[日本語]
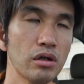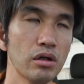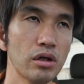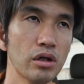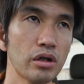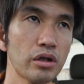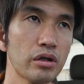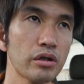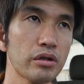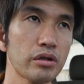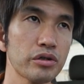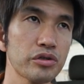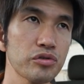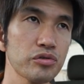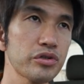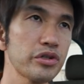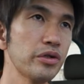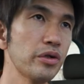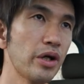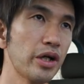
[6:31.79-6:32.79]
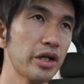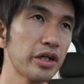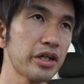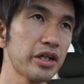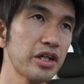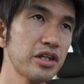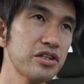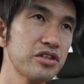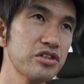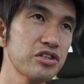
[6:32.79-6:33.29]
あ著者の荒
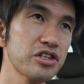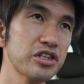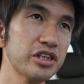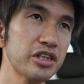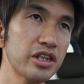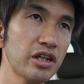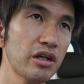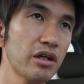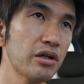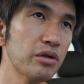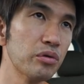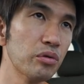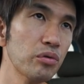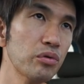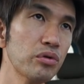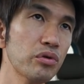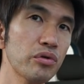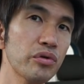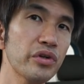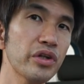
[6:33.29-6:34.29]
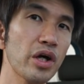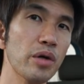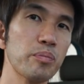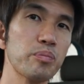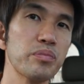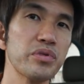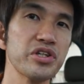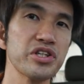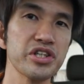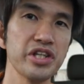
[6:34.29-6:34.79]
研自身がどんどん脱
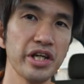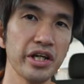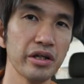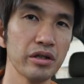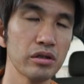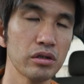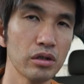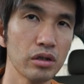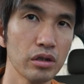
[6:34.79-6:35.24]
皮して